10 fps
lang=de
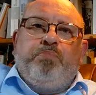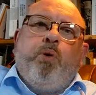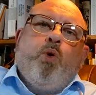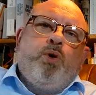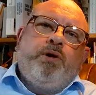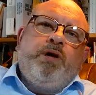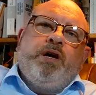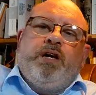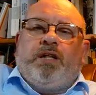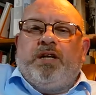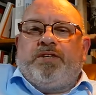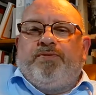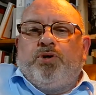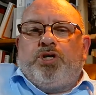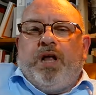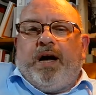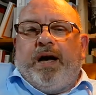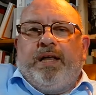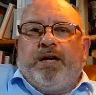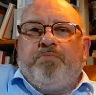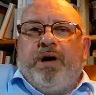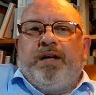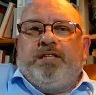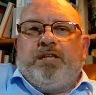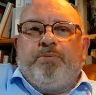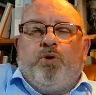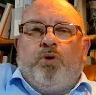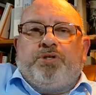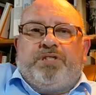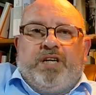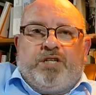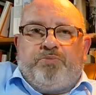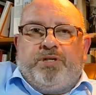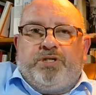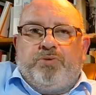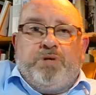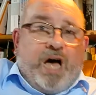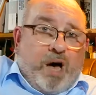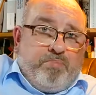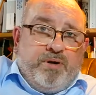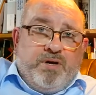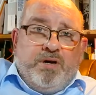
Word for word: Polen Hitlers Vorschlag einer gemeinsamen Ostexpansion ab.